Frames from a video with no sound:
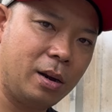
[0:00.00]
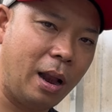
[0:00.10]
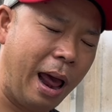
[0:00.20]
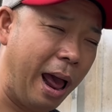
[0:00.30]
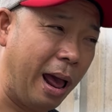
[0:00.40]

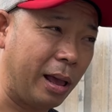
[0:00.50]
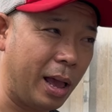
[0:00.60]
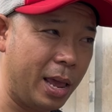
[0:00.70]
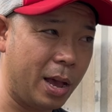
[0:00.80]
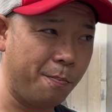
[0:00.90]
là
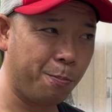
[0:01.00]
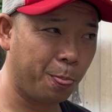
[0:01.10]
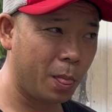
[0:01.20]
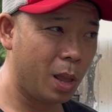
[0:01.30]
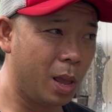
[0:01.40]
cái um,
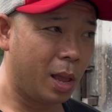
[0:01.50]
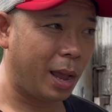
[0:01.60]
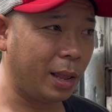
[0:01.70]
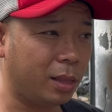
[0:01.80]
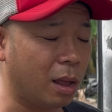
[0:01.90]

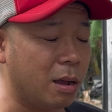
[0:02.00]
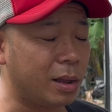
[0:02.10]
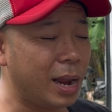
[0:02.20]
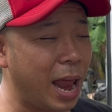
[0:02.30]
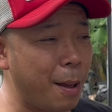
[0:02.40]
cái từ
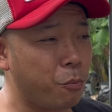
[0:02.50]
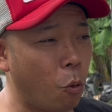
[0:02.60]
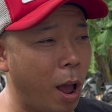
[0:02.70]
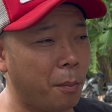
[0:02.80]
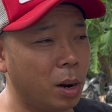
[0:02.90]
cái láp
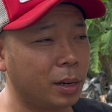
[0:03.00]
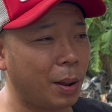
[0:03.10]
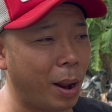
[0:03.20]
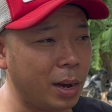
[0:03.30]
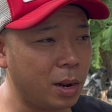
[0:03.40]
qua bên cái
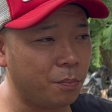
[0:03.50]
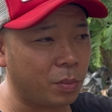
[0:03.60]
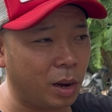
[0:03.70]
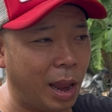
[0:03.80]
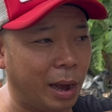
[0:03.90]
bánh á
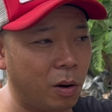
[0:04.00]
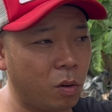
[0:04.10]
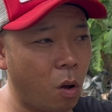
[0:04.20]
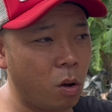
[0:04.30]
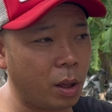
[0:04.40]
là nó
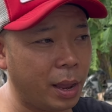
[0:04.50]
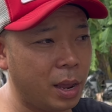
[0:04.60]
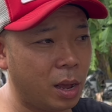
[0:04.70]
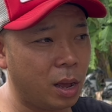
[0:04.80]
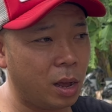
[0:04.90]
có cái
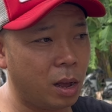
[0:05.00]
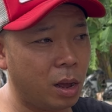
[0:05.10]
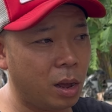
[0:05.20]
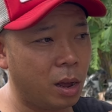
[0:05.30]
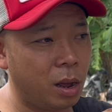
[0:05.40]

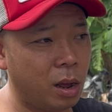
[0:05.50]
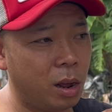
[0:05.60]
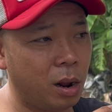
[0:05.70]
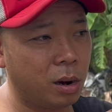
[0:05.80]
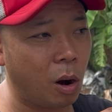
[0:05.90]

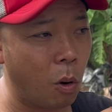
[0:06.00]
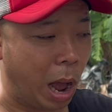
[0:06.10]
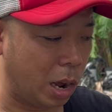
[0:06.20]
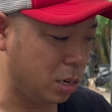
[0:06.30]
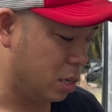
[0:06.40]
ờ, độ
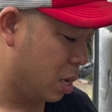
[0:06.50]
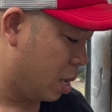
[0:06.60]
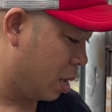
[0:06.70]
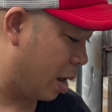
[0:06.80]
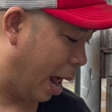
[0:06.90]
hở
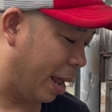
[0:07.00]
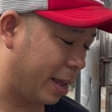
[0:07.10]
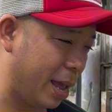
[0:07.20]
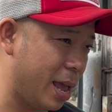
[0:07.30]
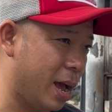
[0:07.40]
với lại
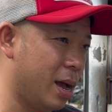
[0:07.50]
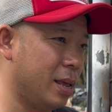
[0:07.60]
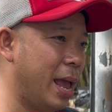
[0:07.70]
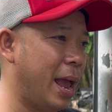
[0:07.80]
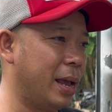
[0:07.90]
cái
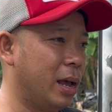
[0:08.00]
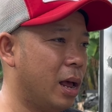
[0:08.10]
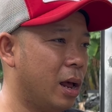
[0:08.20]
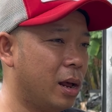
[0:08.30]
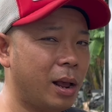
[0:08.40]
dàn ờ,
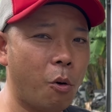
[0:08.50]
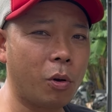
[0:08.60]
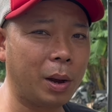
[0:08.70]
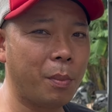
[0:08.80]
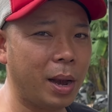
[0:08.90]
ờ, khâu
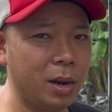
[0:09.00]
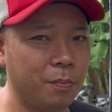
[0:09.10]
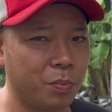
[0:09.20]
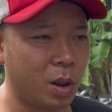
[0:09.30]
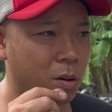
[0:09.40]
canh bánh đó,
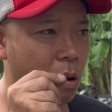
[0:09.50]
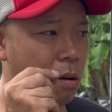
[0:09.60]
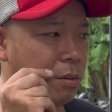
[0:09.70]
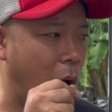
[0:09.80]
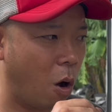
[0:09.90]

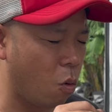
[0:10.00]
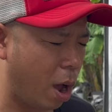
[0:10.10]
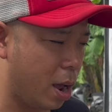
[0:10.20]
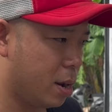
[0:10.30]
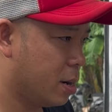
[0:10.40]
nó nhỏ
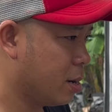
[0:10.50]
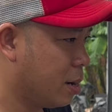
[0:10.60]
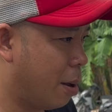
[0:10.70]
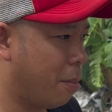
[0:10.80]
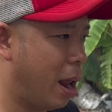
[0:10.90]
quá
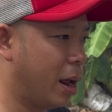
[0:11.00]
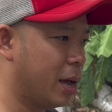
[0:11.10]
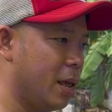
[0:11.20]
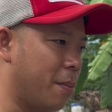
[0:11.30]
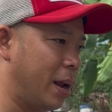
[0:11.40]
tâm là
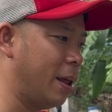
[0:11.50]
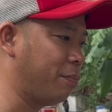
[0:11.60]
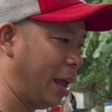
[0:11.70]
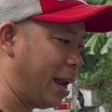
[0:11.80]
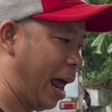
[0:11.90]
khi mà anh
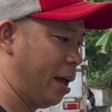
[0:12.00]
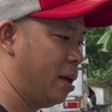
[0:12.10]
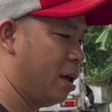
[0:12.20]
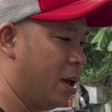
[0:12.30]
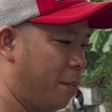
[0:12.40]
em tải nặng
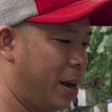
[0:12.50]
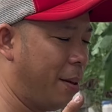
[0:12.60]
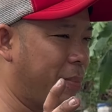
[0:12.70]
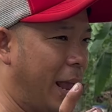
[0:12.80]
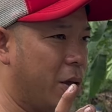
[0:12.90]
mấy anh
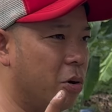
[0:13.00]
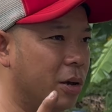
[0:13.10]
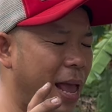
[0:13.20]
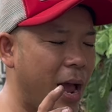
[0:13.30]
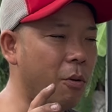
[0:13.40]
em chạy vô
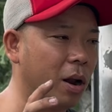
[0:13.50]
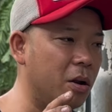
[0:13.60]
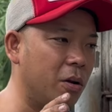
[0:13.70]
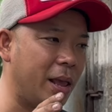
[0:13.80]
đường vắng hoặc là đường